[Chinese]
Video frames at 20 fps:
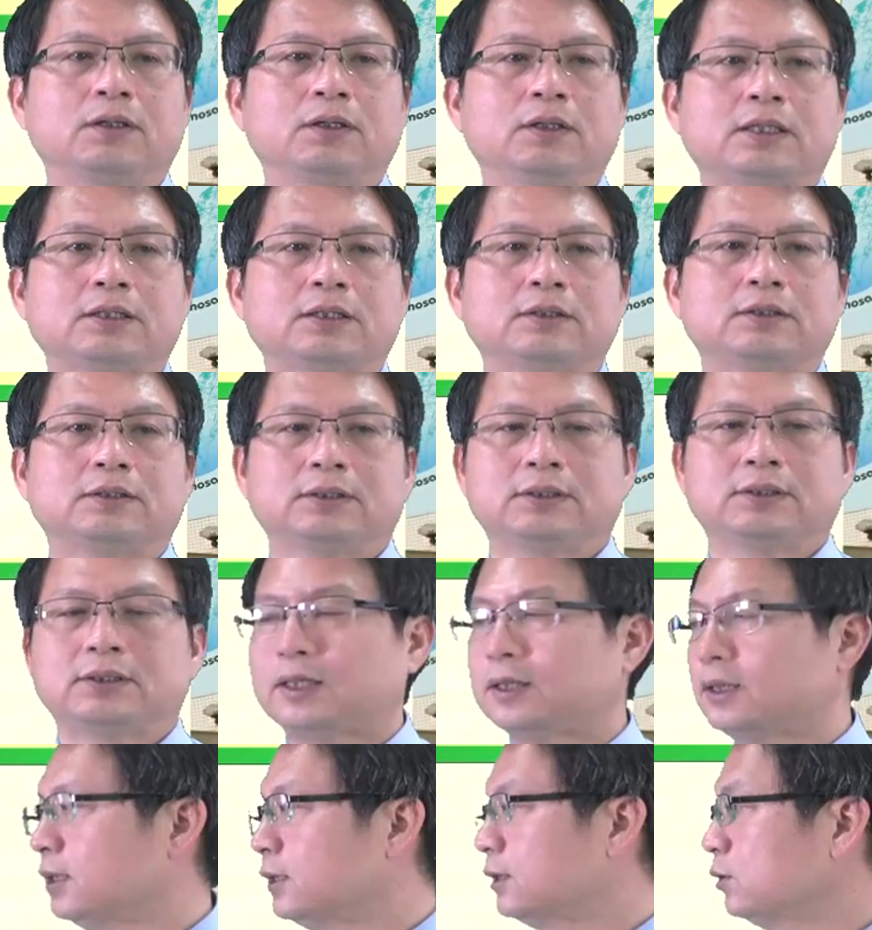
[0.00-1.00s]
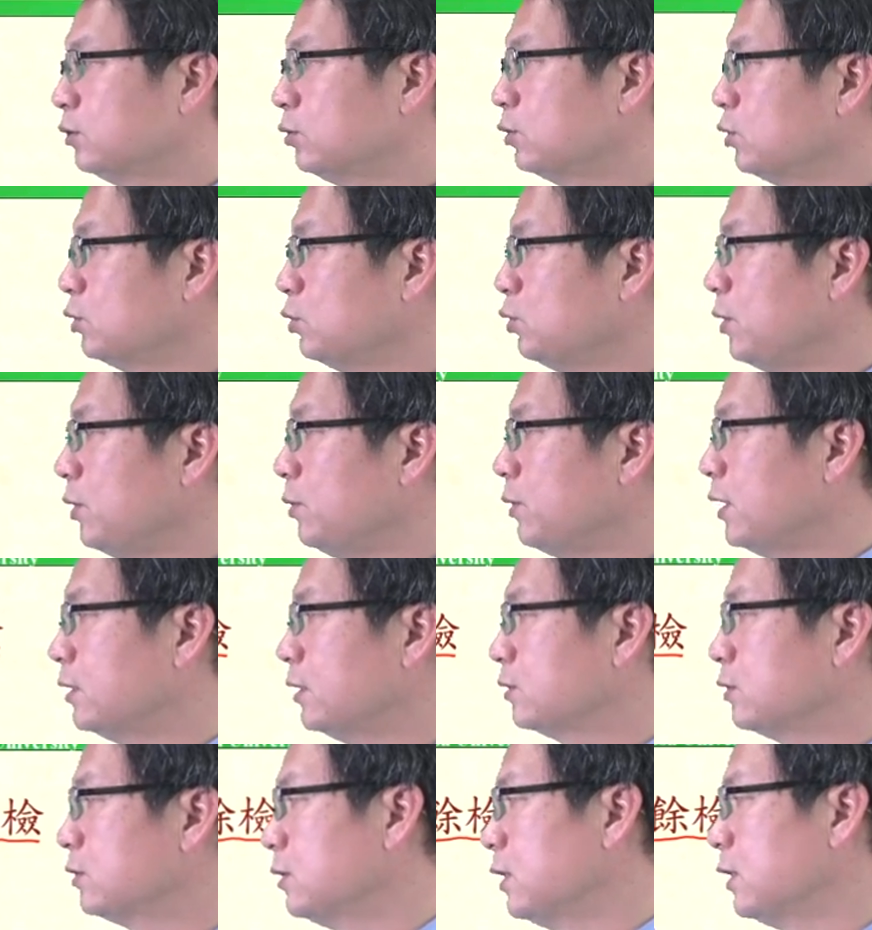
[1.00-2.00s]
它它就是原来
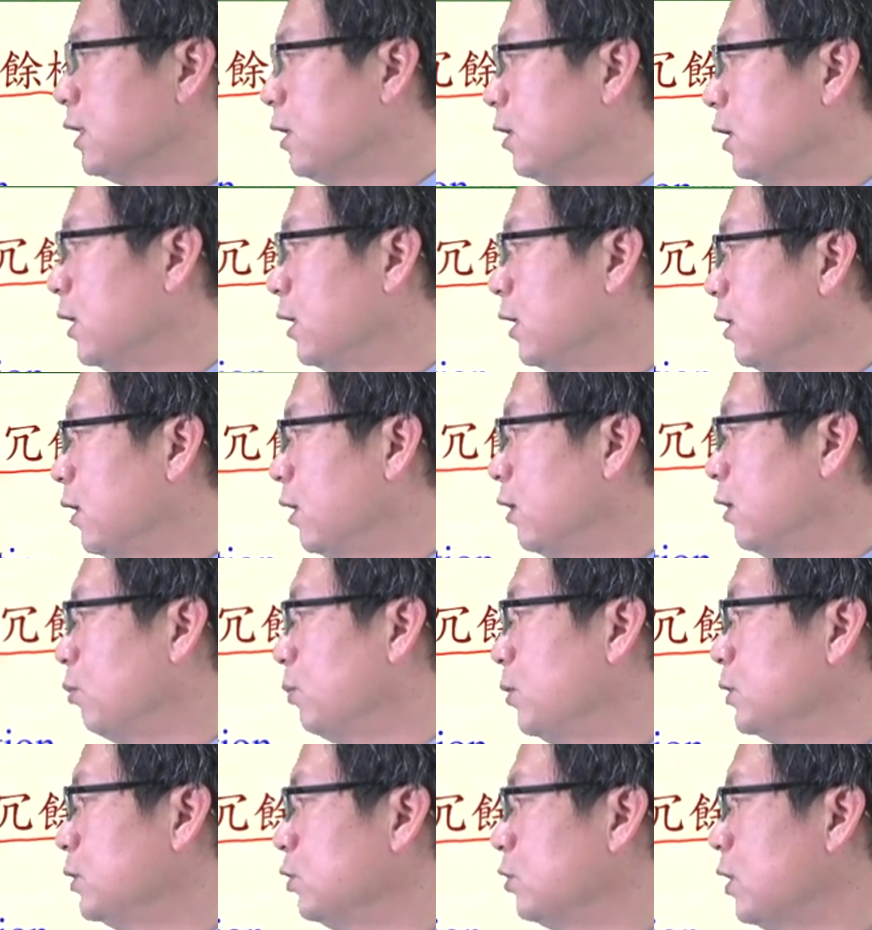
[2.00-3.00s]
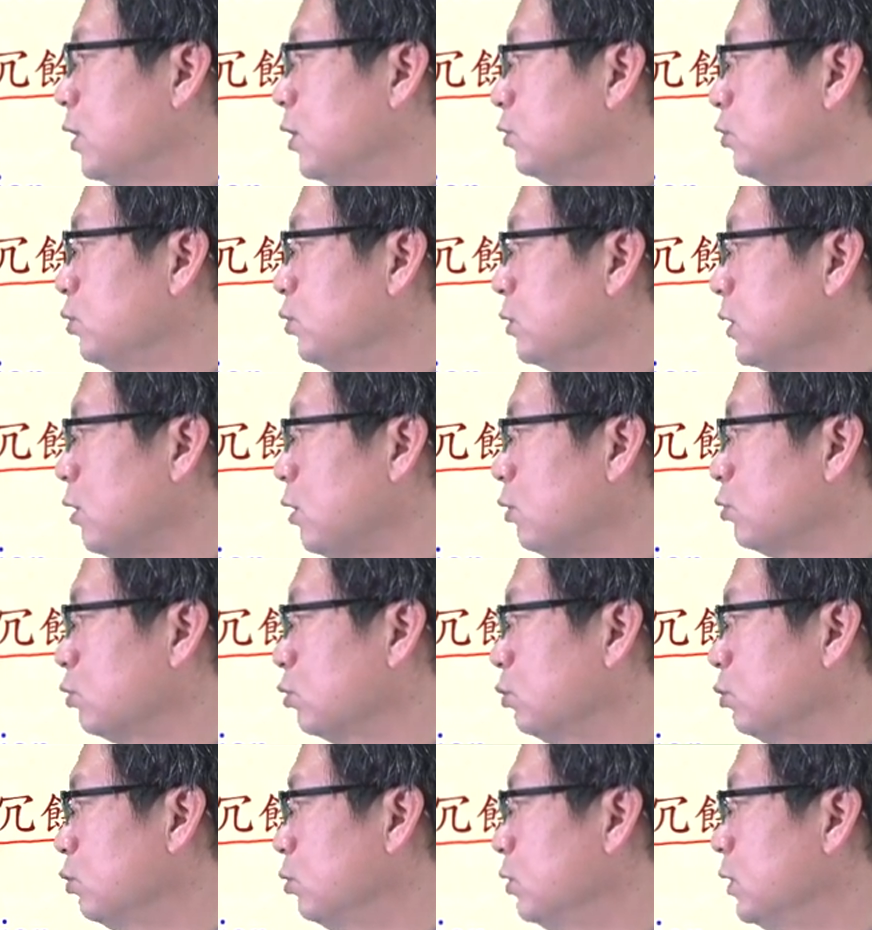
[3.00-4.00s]
的资料呢，啊，我们就要去造
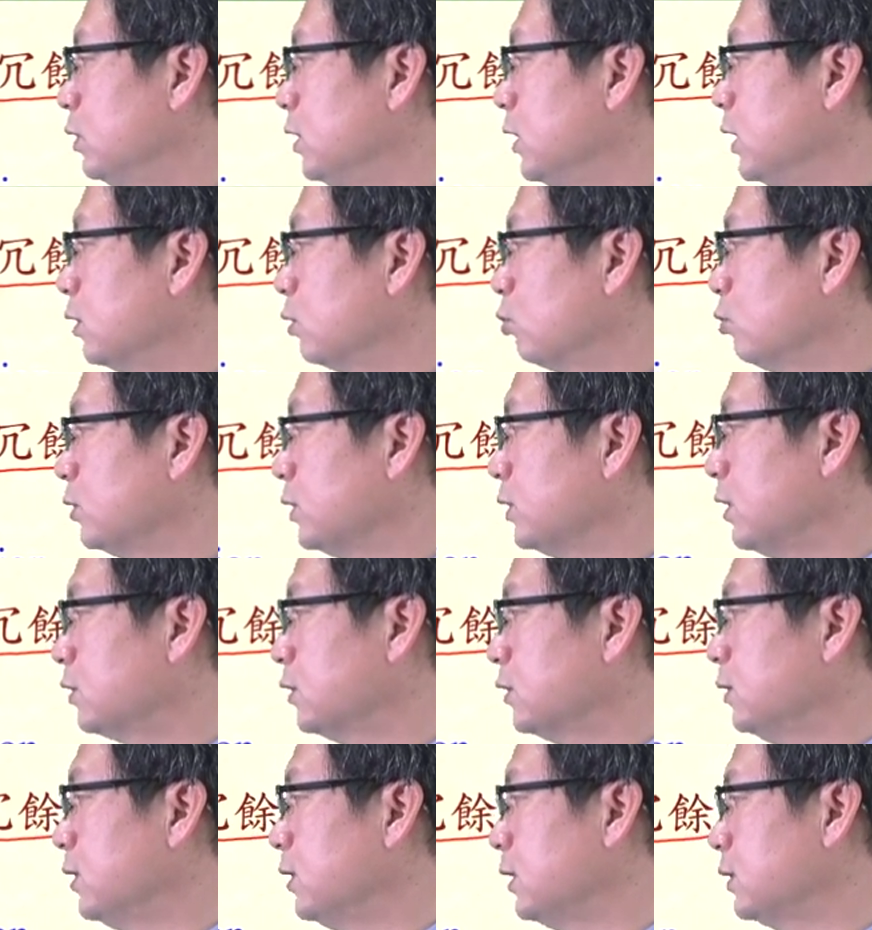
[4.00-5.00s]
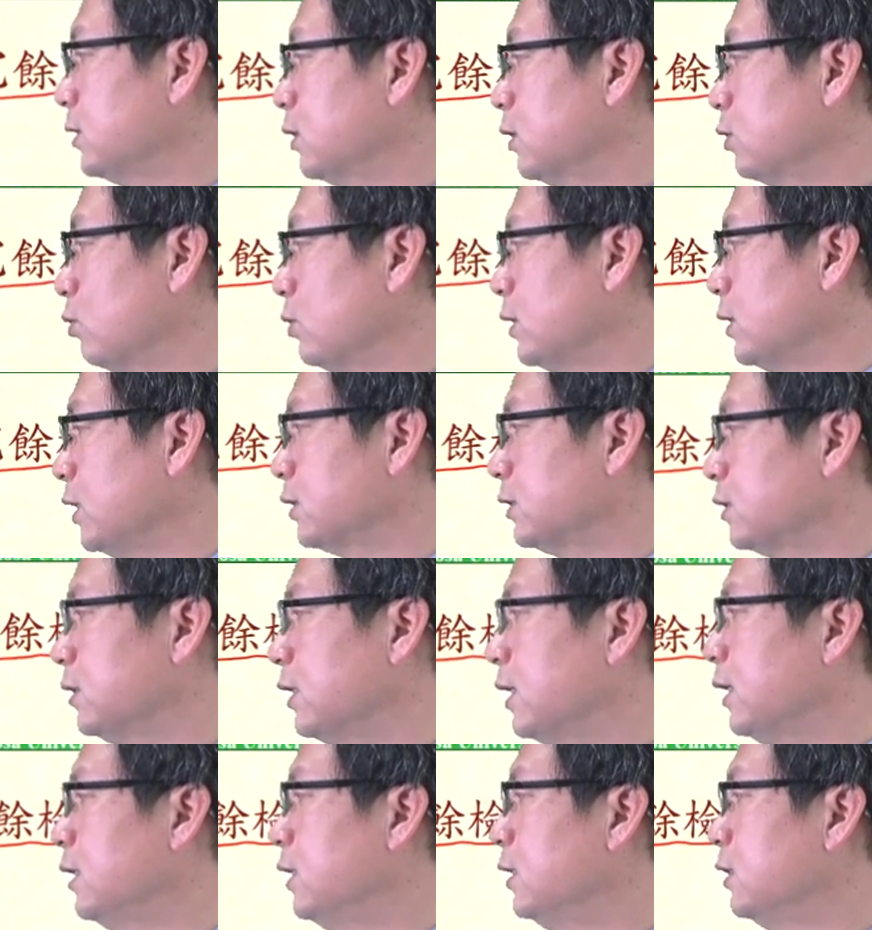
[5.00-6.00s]
出一个多项式。那这个多项式
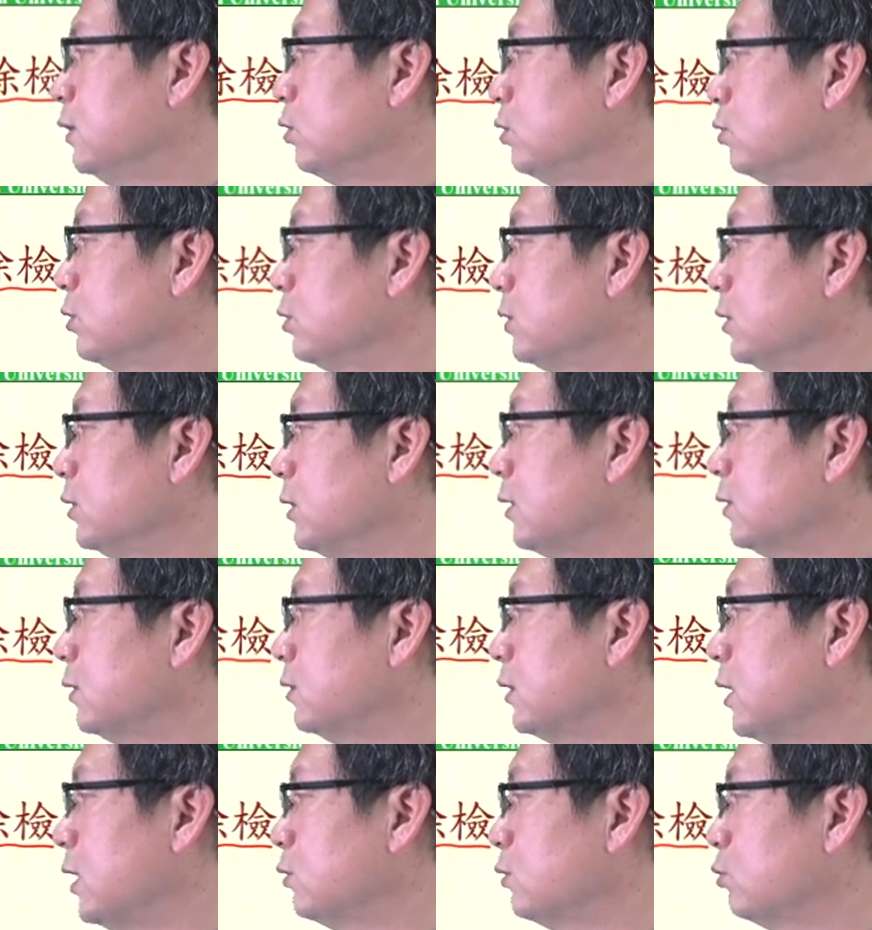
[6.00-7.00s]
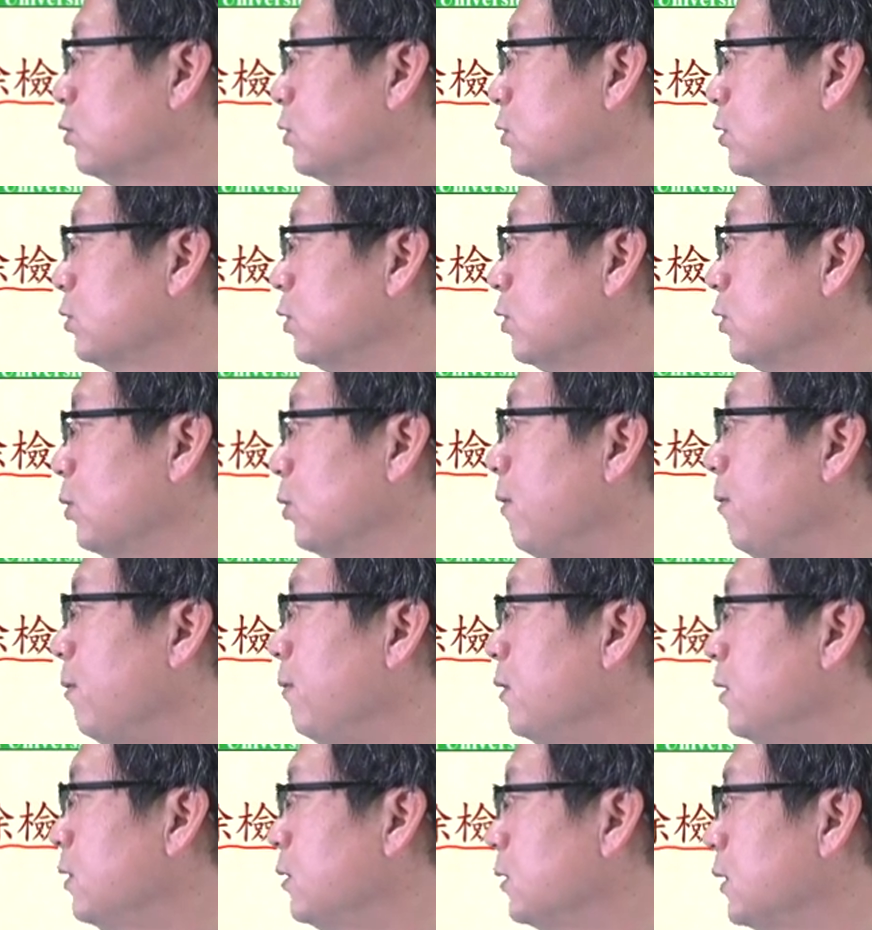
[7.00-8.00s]
呢，就是当当做是什么？
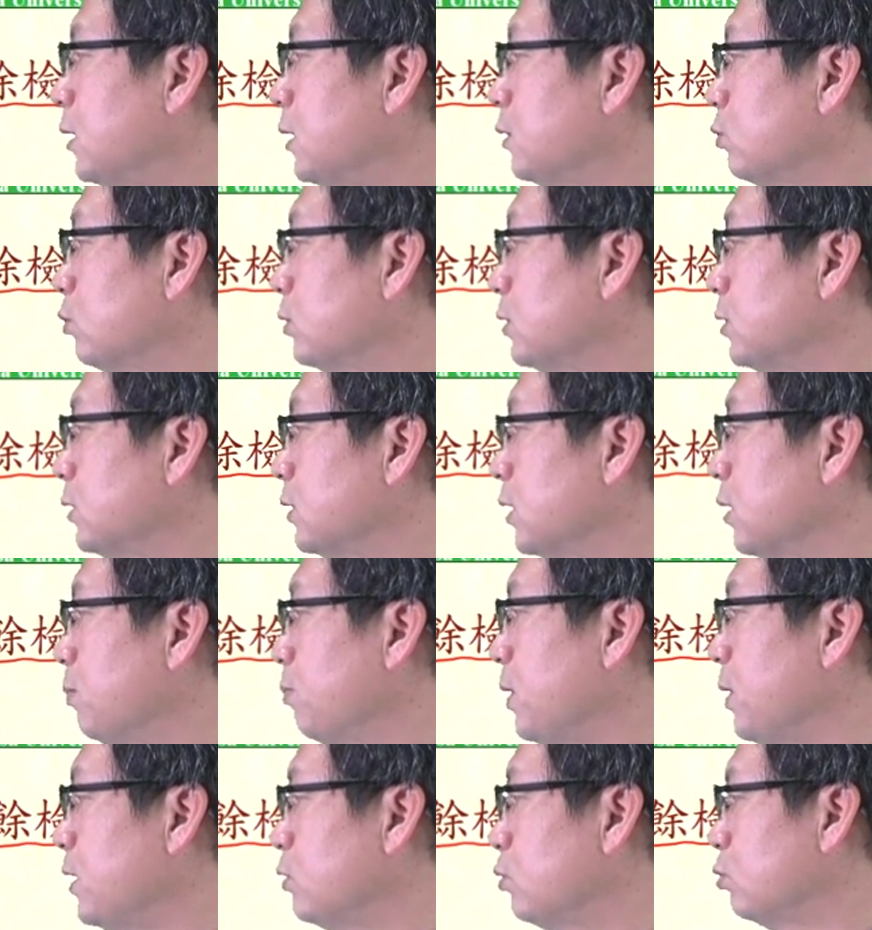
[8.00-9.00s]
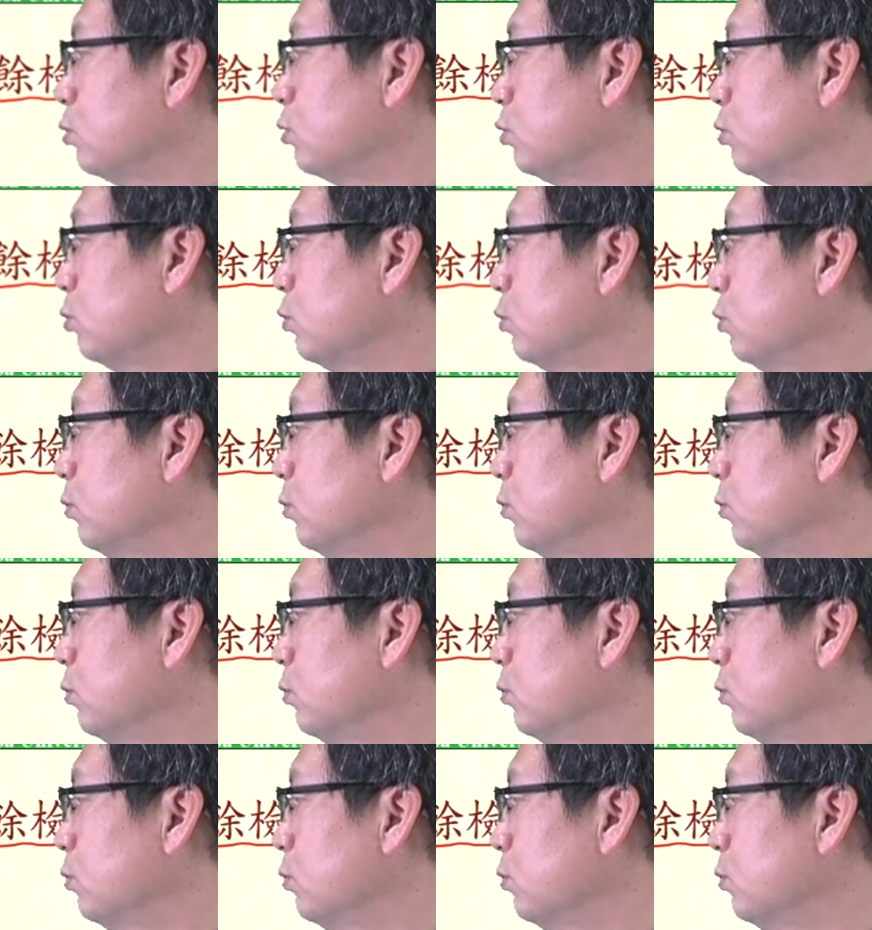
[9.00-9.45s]
当做是这个被除数，